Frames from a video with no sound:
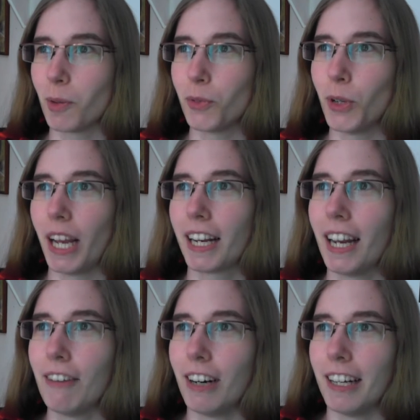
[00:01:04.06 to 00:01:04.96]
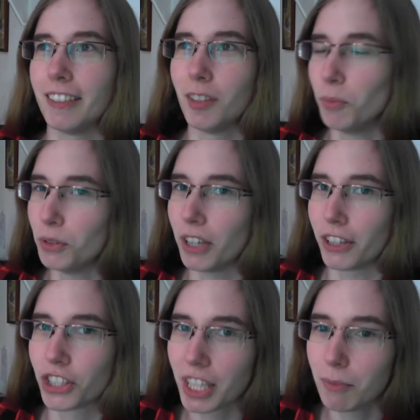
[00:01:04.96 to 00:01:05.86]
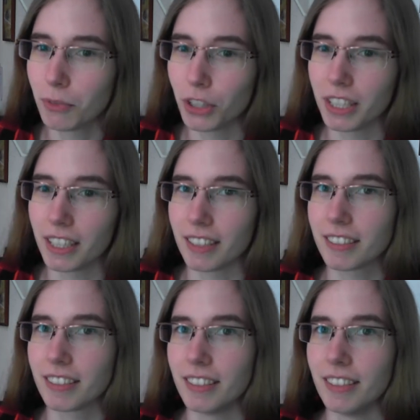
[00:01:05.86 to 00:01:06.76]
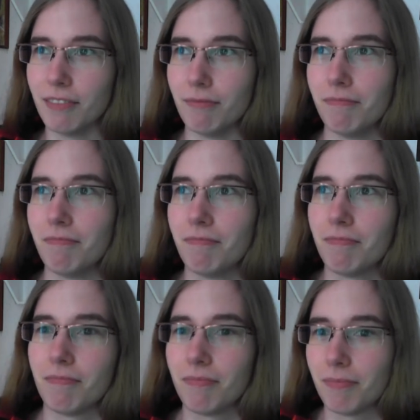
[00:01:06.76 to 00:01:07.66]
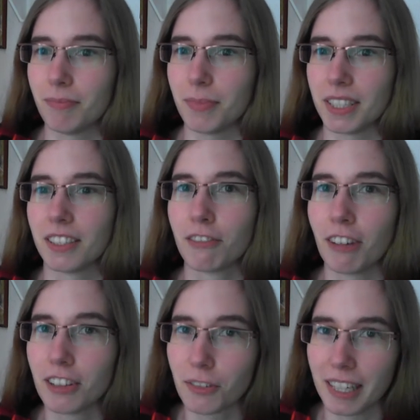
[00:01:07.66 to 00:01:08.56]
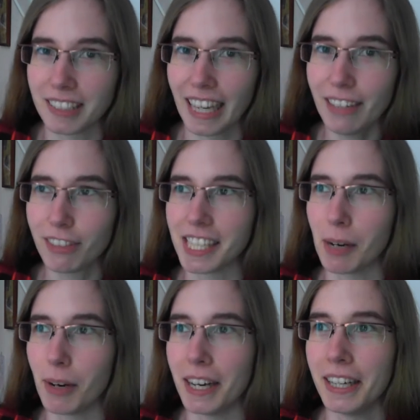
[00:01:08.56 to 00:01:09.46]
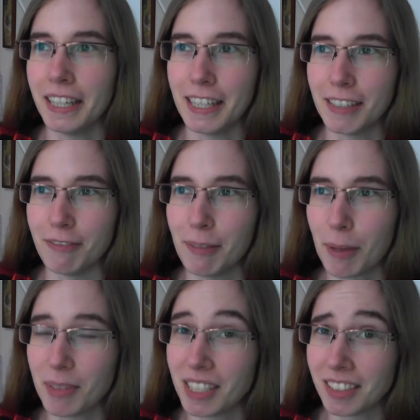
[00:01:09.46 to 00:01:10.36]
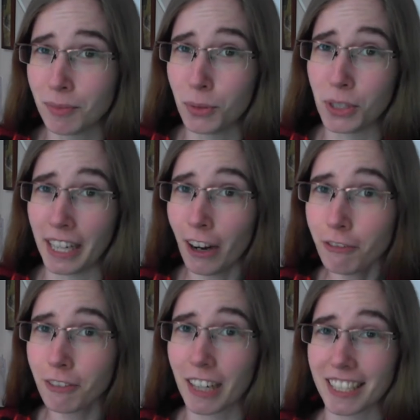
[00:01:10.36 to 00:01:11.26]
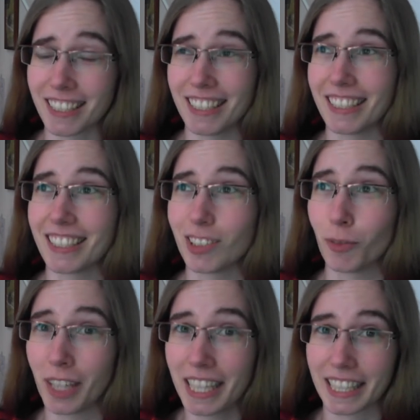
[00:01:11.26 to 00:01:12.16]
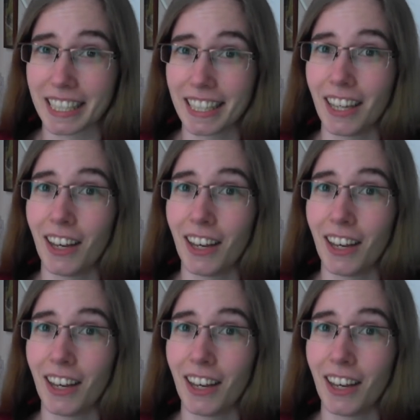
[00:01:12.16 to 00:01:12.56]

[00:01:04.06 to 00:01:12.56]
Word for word: obwohl ja klar war, als die Bücher geschrieben wurden, dass äh, es irgendwann soweit sein wird. Aber wenn man mit diesen Büchern aufgewachsen ist, so wie ich,